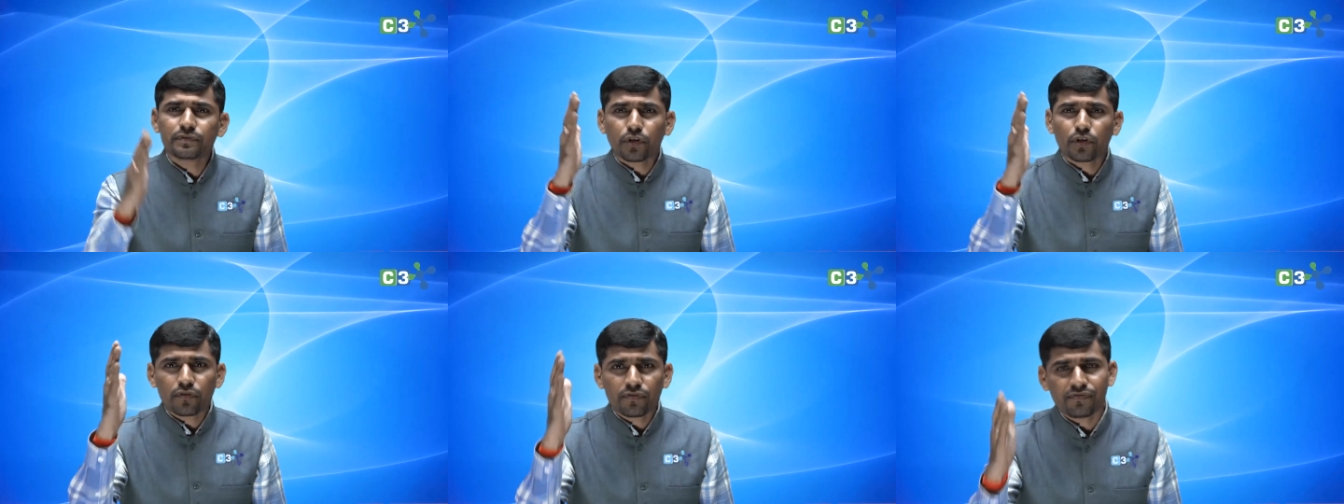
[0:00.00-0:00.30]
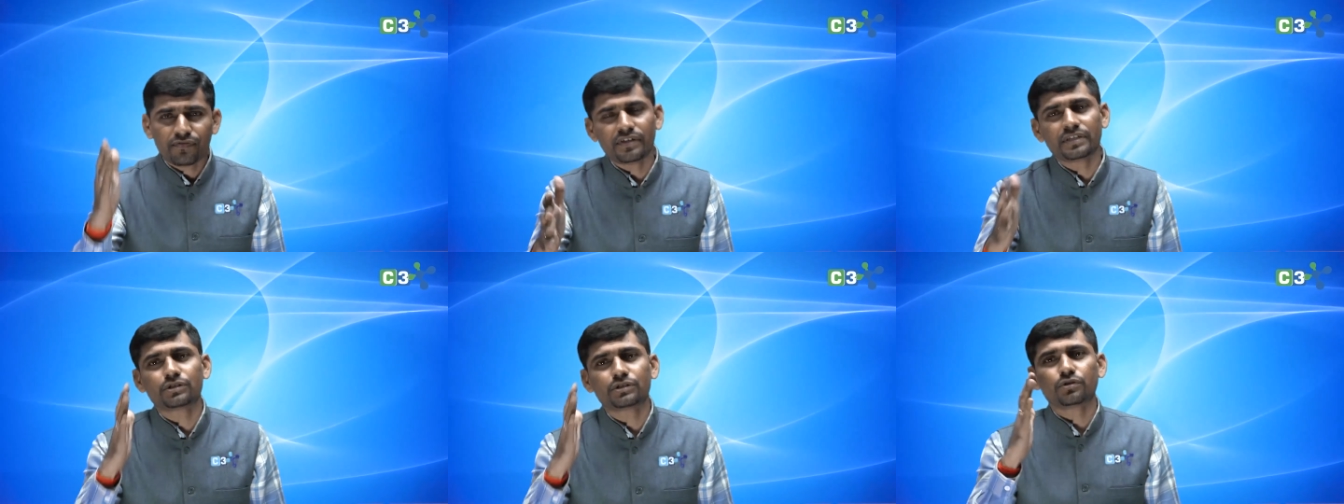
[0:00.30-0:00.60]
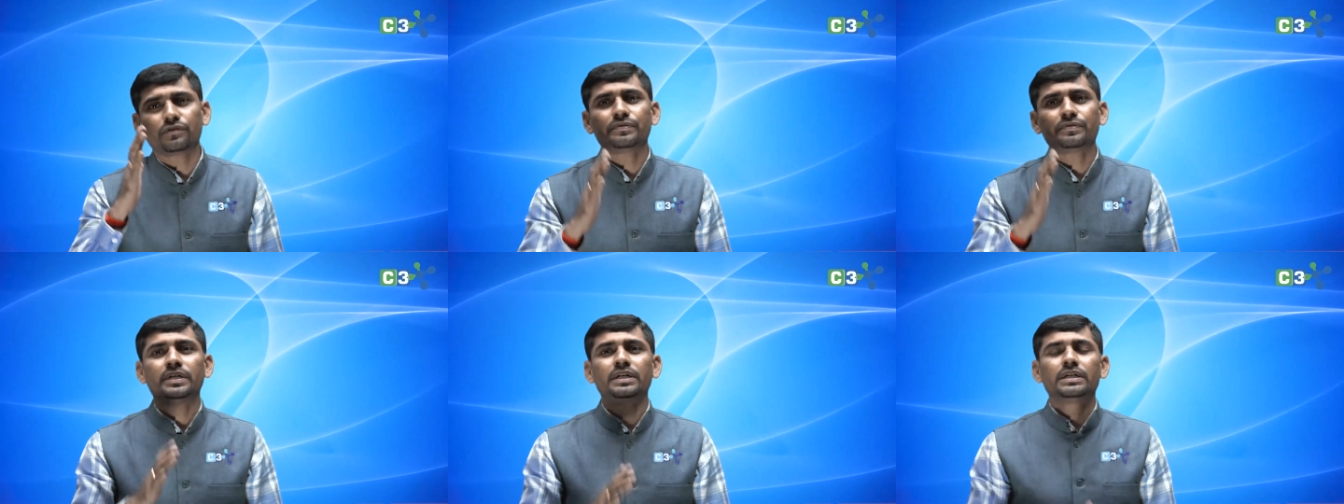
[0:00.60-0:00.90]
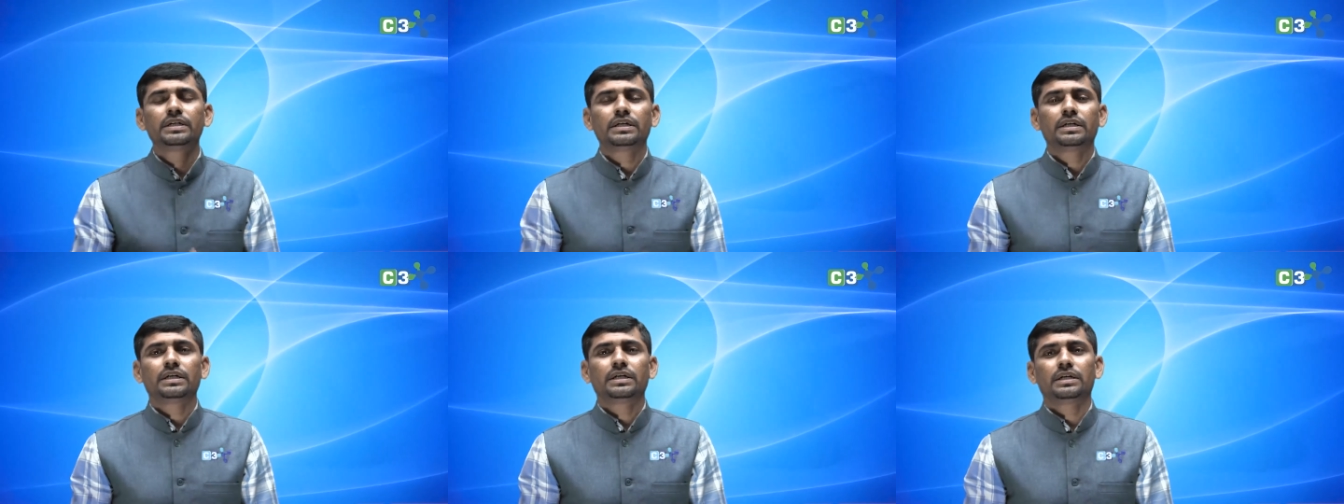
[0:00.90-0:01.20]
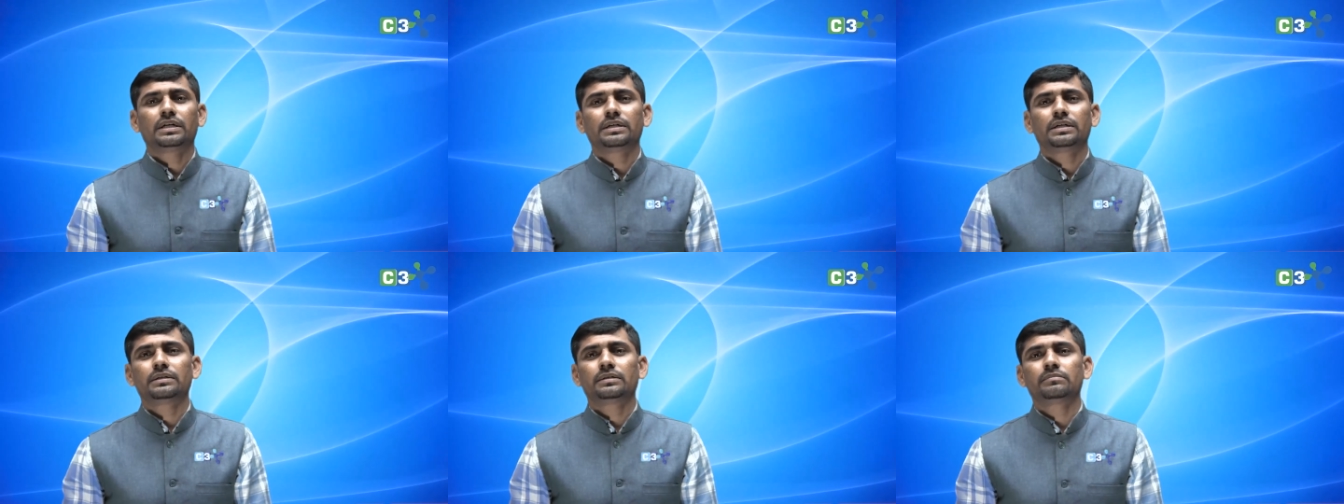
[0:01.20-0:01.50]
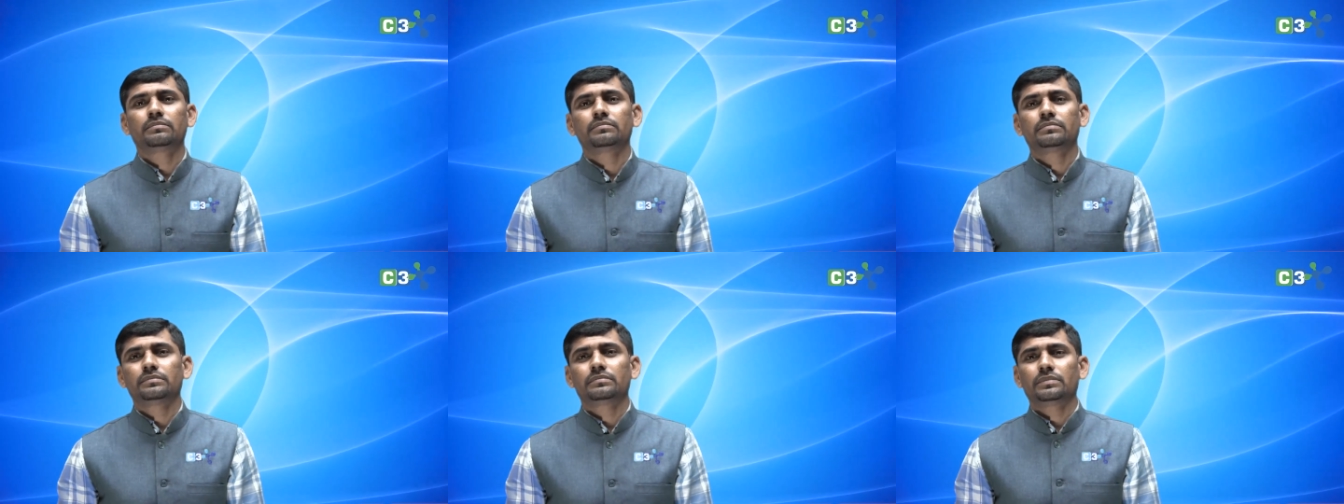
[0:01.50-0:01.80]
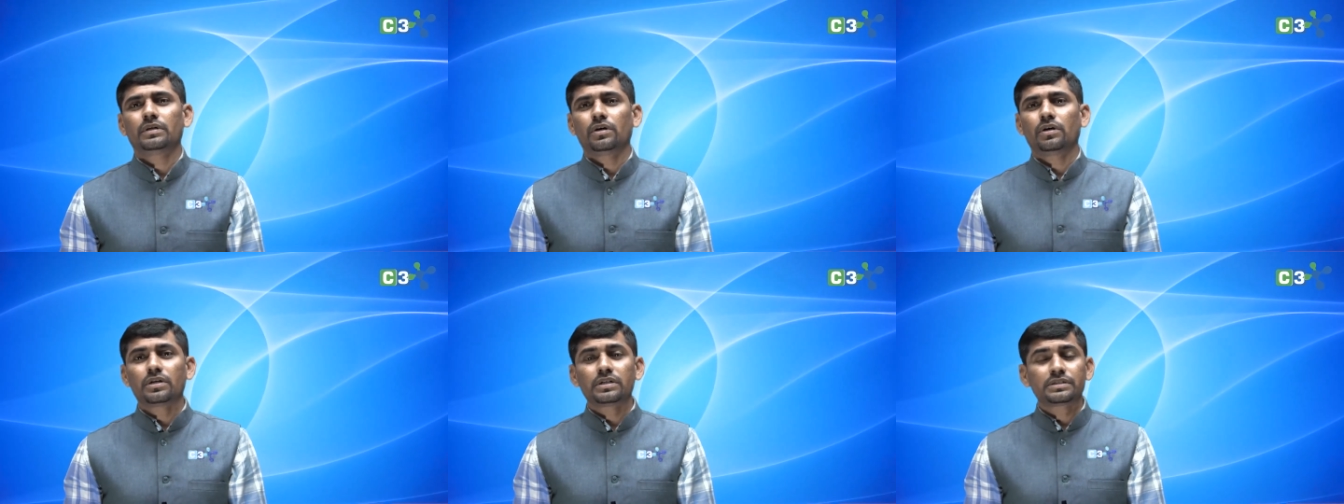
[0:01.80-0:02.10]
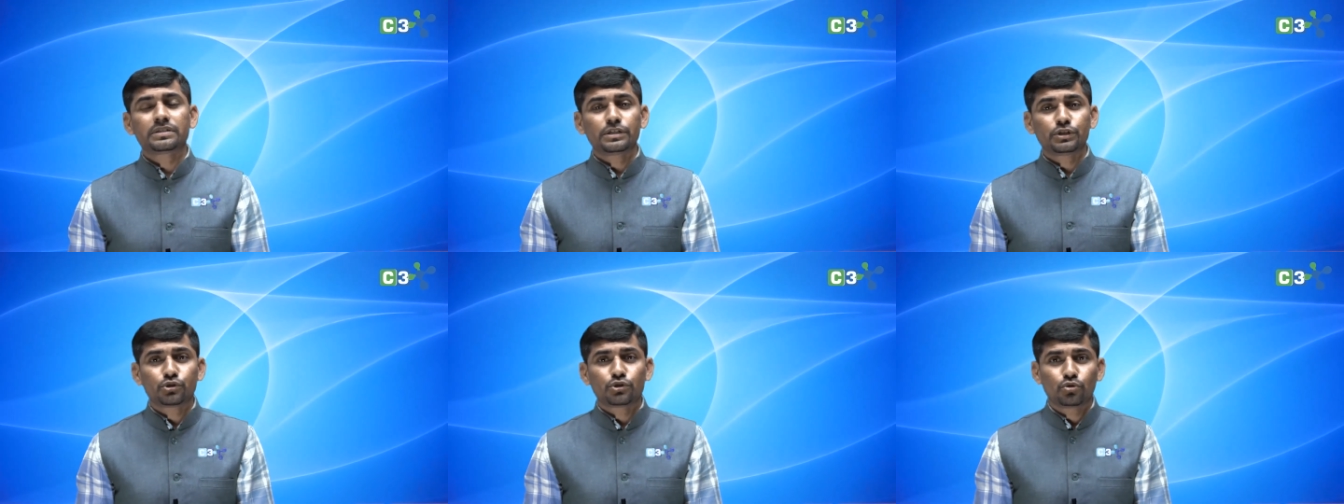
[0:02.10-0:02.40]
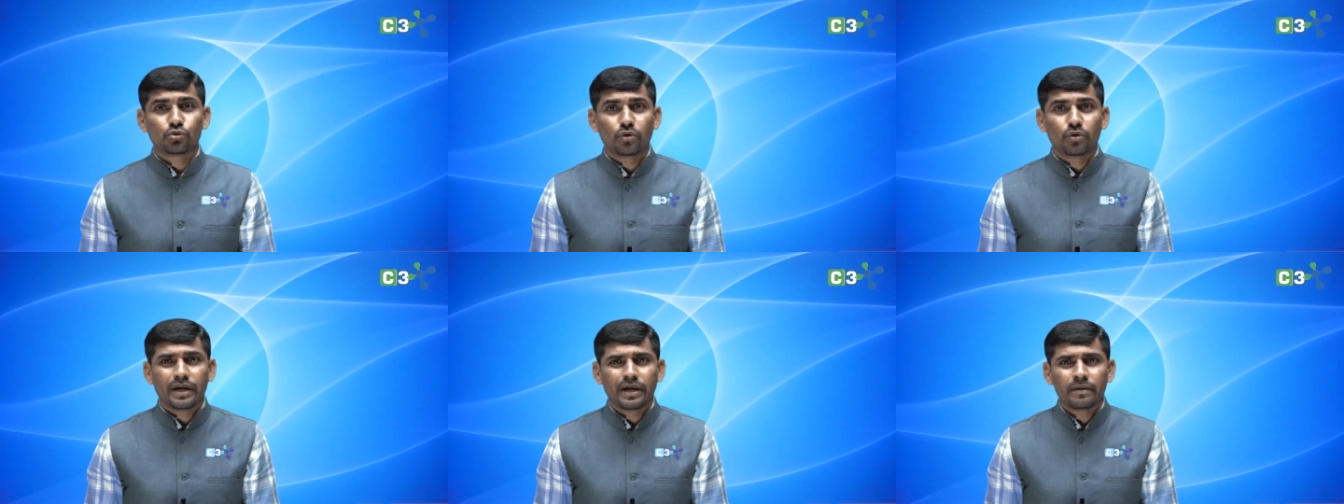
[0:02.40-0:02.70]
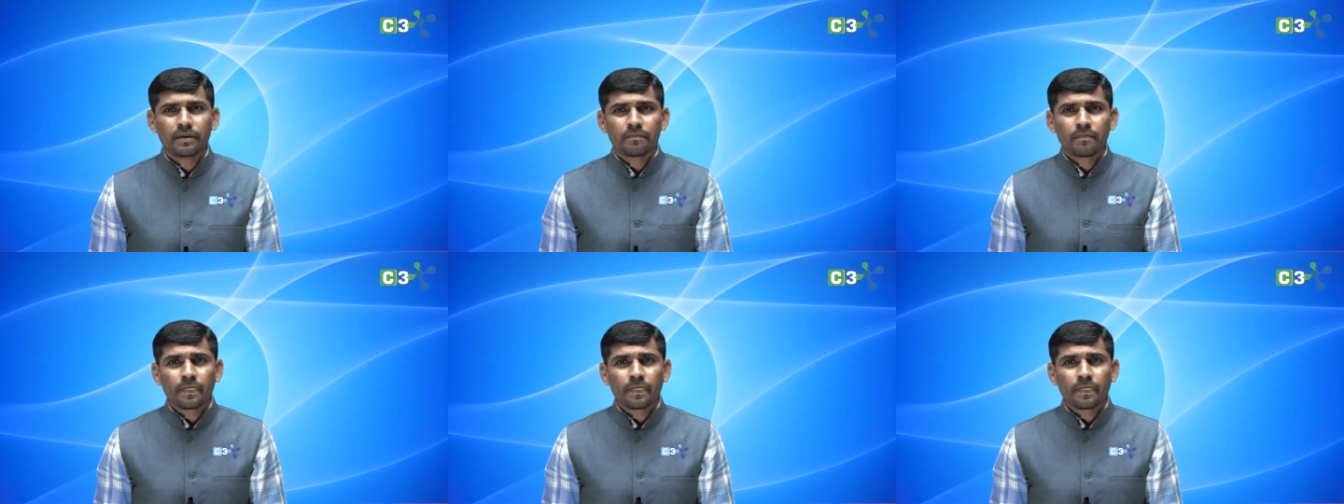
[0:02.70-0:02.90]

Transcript: और फर्स्ट ऑफ अगस्त से शुरू हुआ है